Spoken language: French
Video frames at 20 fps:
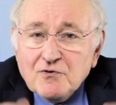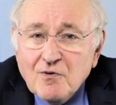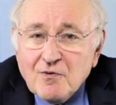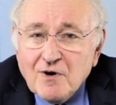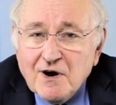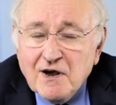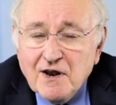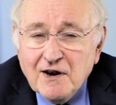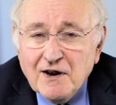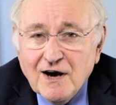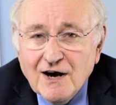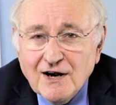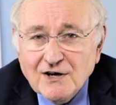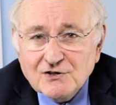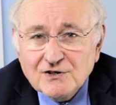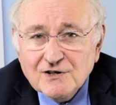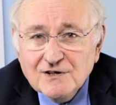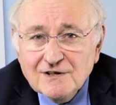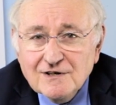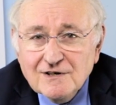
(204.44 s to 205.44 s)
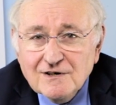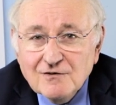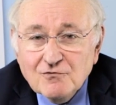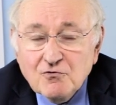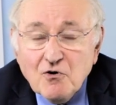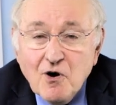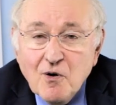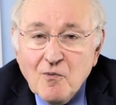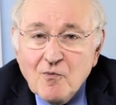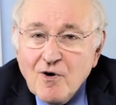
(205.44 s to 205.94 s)
au Moyen-Âge.
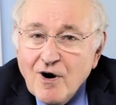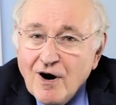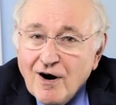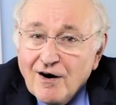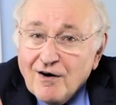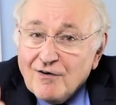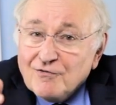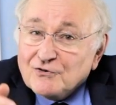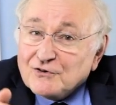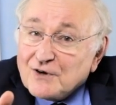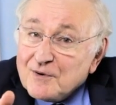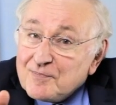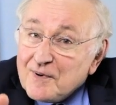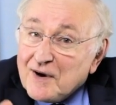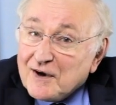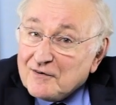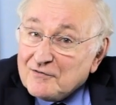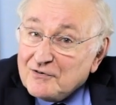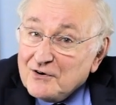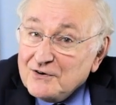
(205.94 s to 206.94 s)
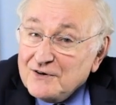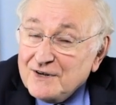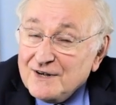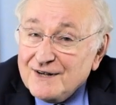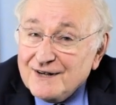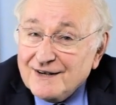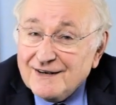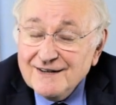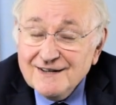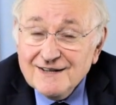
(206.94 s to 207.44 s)
Vous et moi, on ne voudrait pas y
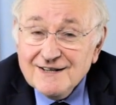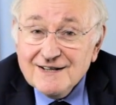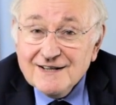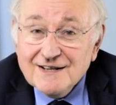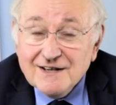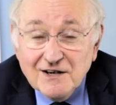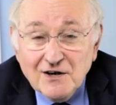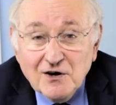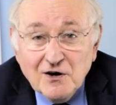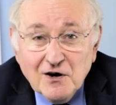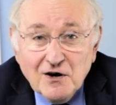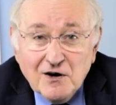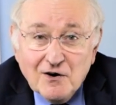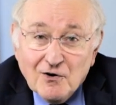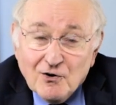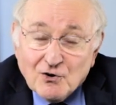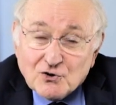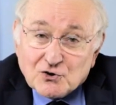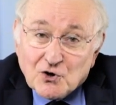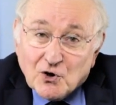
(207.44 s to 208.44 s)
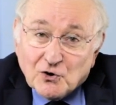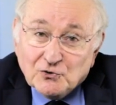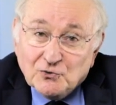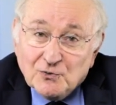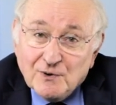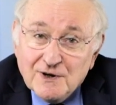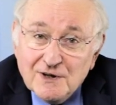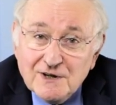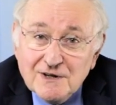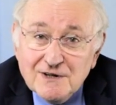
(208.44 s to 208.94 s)
revenir. Et
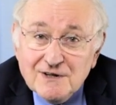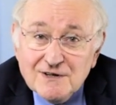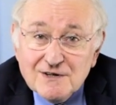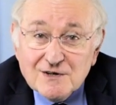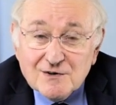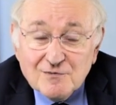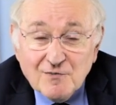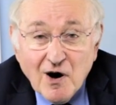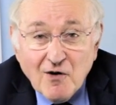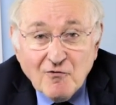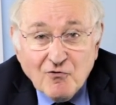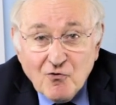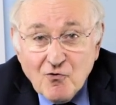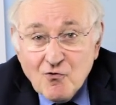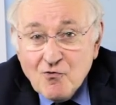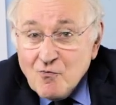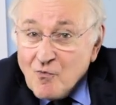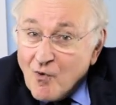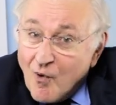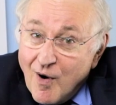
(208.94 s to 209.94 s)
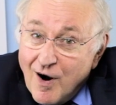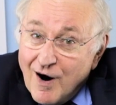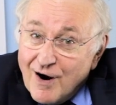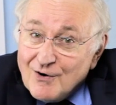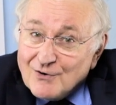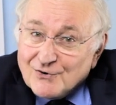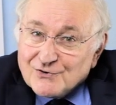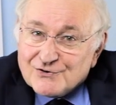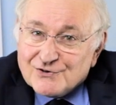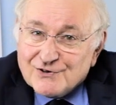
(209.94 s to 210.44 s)
aujourd'hui, ben vous,
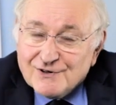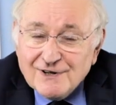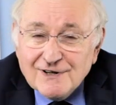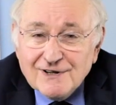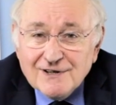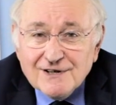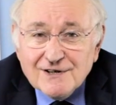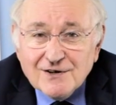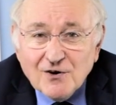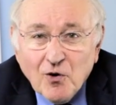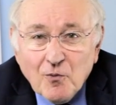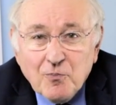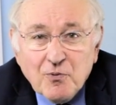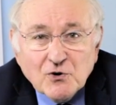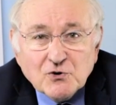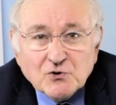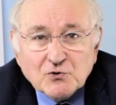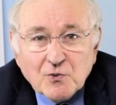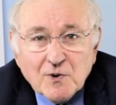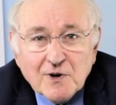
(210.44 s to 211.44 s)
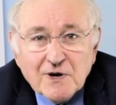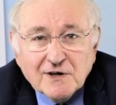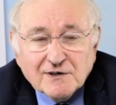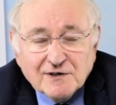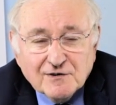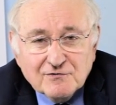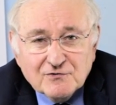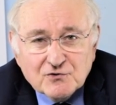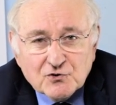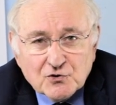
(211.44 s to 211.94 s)
moi aussi, on peut jouer à
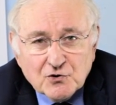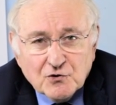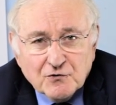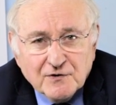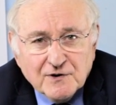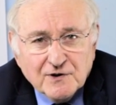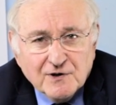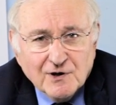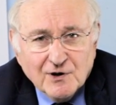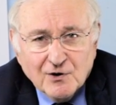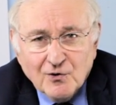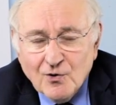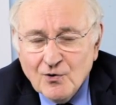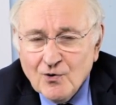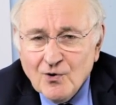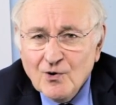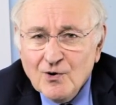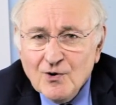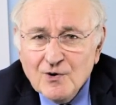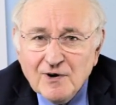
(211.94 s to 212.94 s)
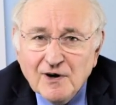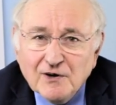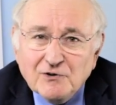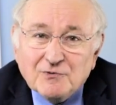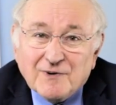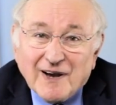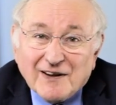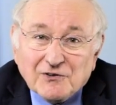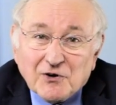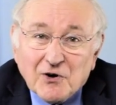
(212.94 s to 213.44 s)
des jeux vidéo
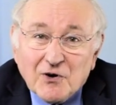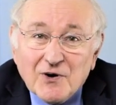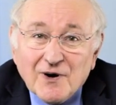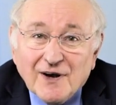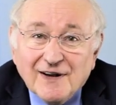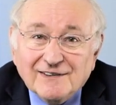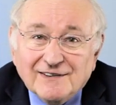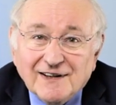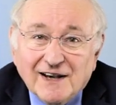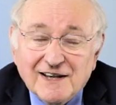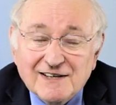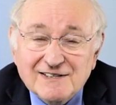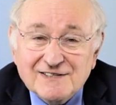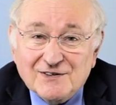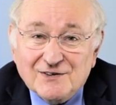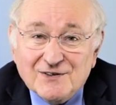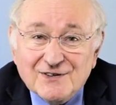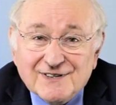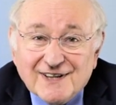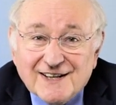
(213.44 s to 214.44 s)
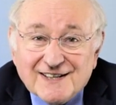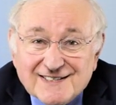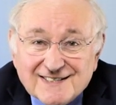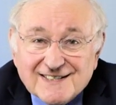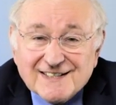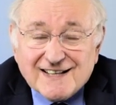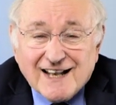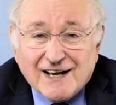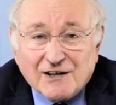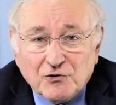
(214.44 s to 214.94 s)
éducateurs, intéressants, qui
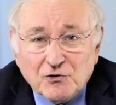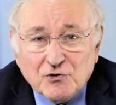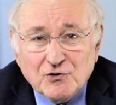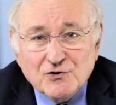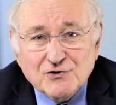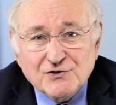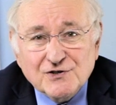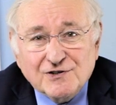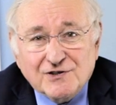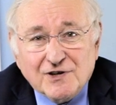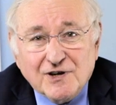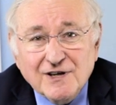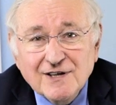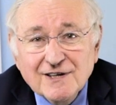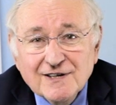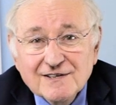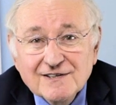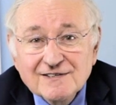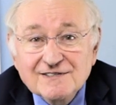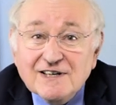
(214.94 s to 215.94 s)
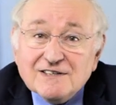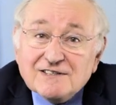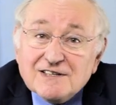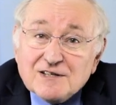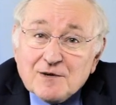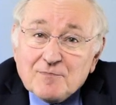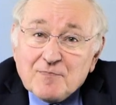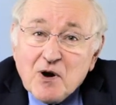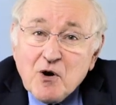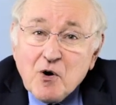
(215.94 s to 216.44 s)
excitent la curiosité. Ça, ça
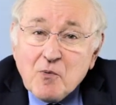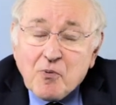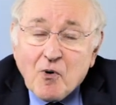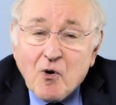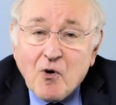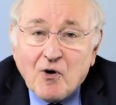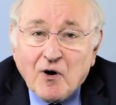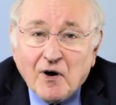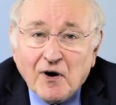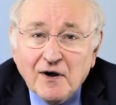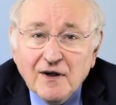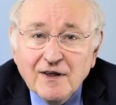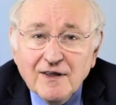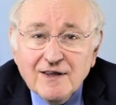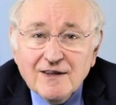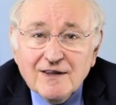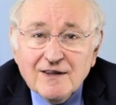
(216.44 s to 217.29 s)
s'appelle le progrès.